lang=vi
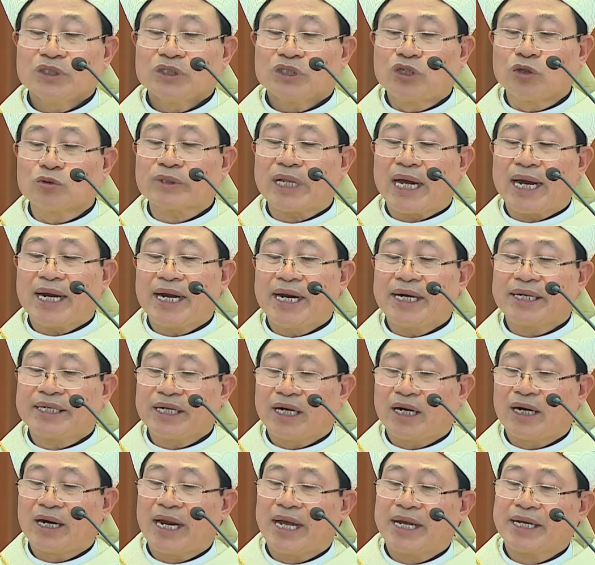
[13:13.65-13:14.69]
Chúng ta lại
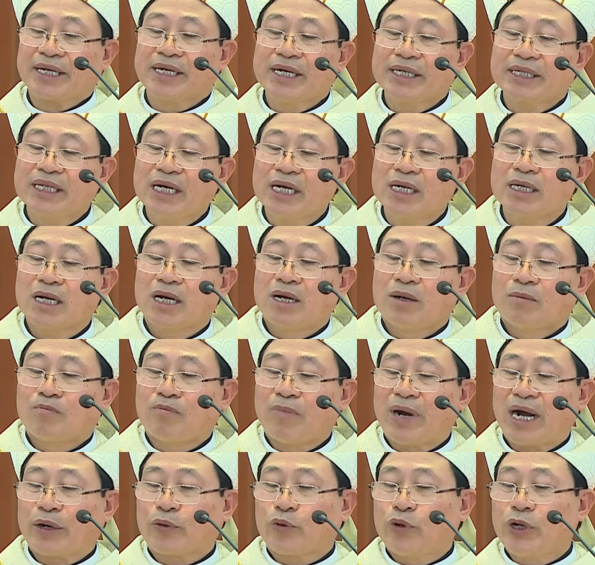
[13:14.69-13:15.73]
trở lại nghi thức
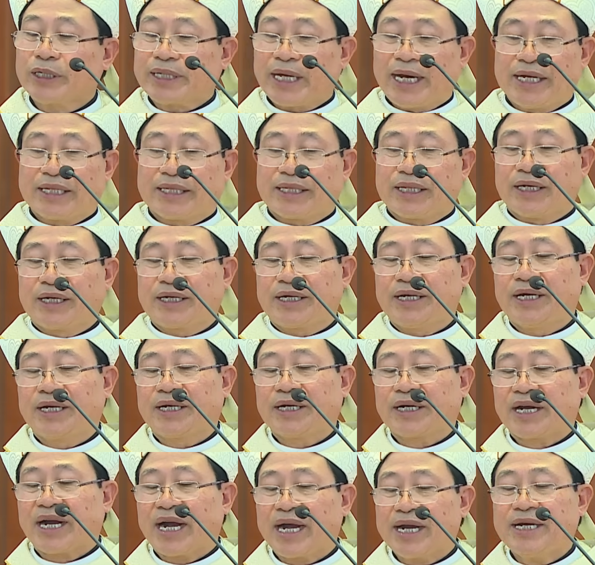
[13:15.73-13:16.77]
mà quý thầy thực
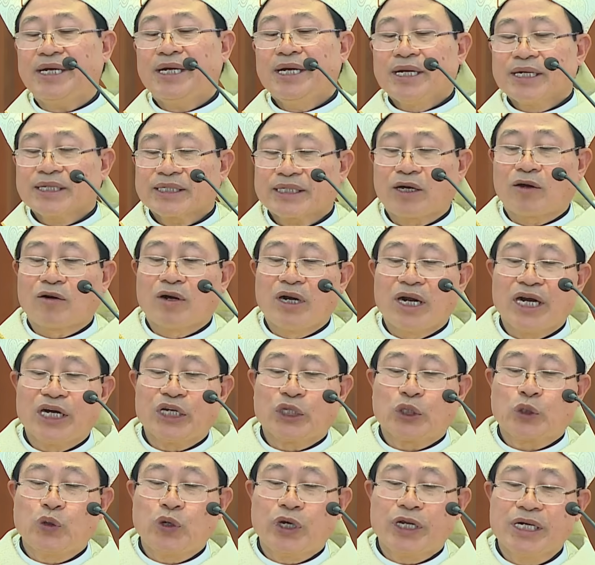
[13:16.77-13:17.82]
hiện ngay sau lời
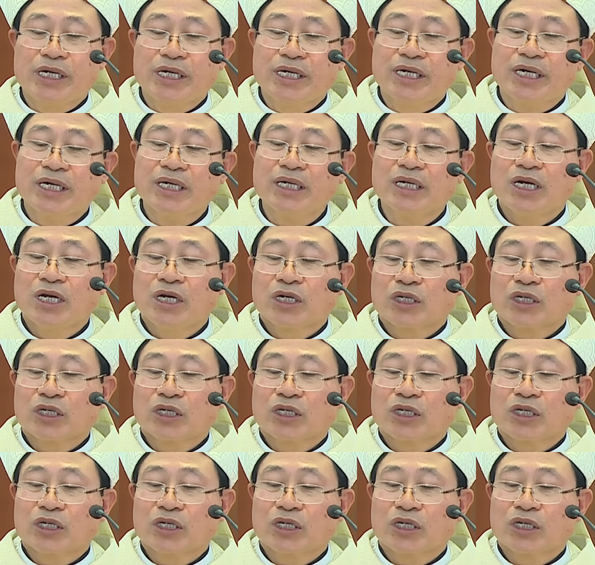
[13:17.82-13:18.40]
tuyên hứa,